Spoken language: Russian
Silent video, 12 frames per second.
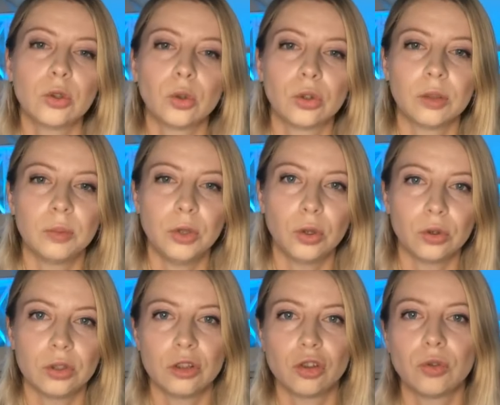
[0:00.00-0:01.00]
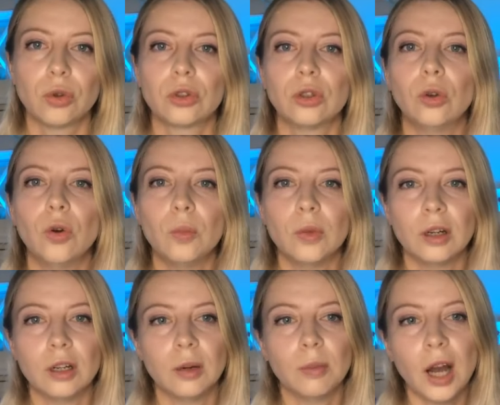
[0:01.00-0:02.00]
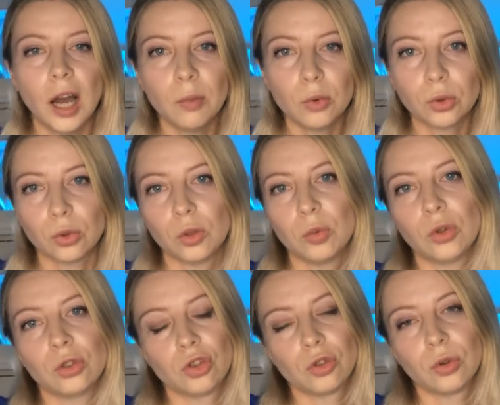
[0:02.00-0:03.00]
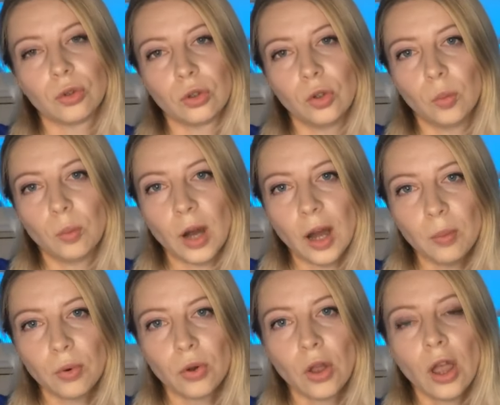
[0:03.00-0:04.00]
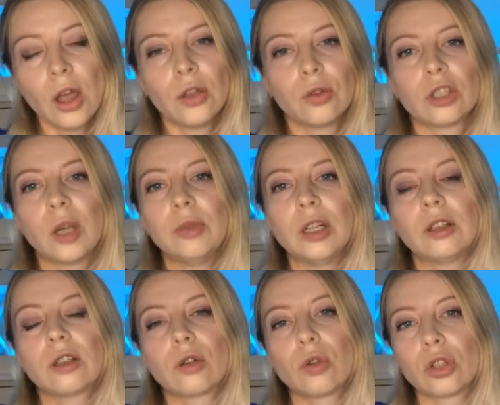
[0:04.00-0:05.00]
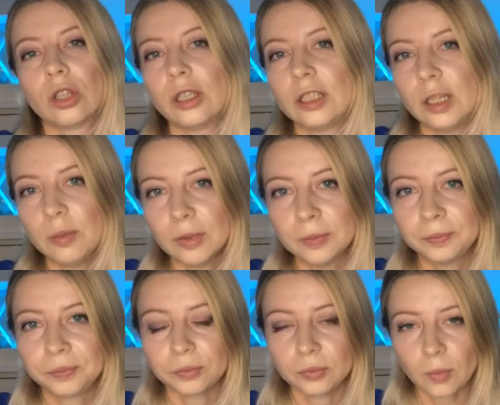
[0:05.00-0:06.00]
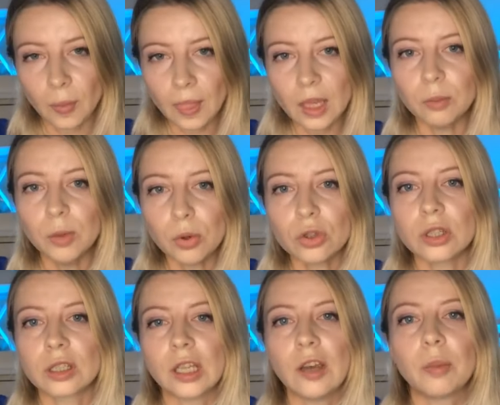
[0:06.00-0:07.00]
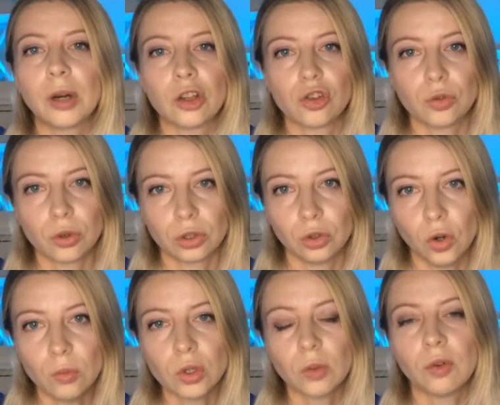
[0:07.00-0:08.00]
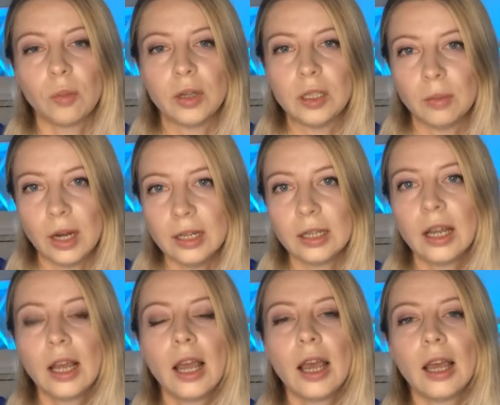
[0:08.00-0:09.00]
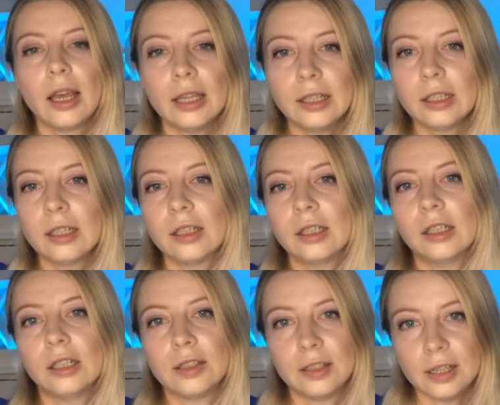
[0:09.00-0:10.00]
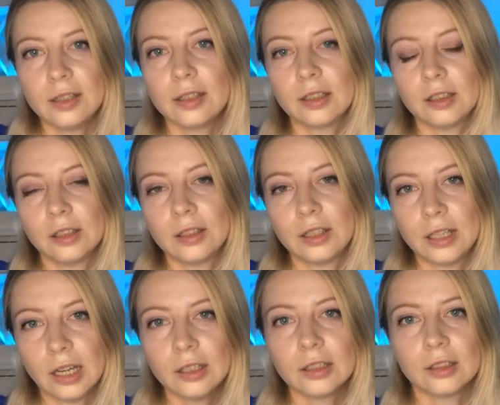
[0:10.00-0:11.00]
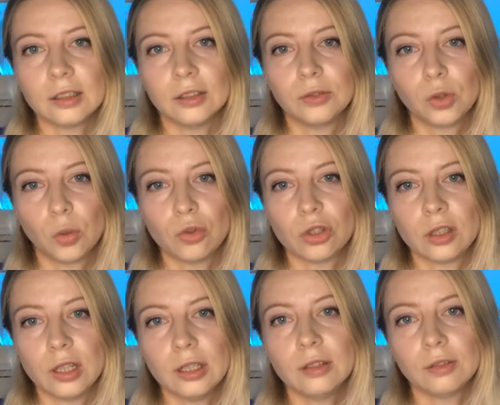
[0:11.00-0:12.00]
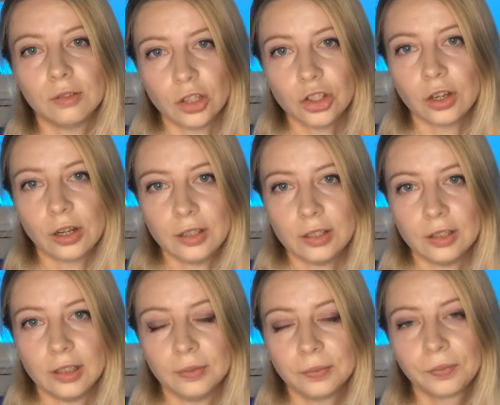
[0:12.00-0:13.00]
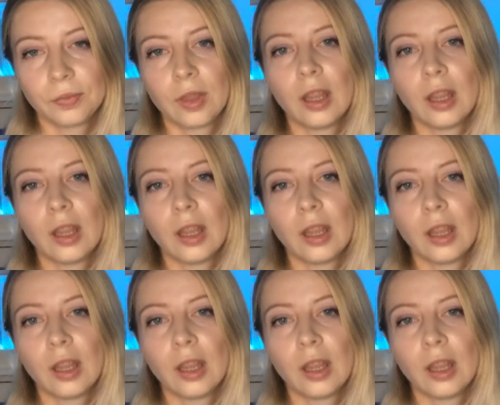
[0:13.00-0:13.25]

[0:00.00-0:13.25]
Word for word: кто-то берет за четвертый дом э, маму, кто-то берет за четвертый дом папу. Но, на самом деле это сложная тема. Мы просто ставим пока четвертый дом, чтобы вы понимали, это э, здесь сидят в том числе ваши родители.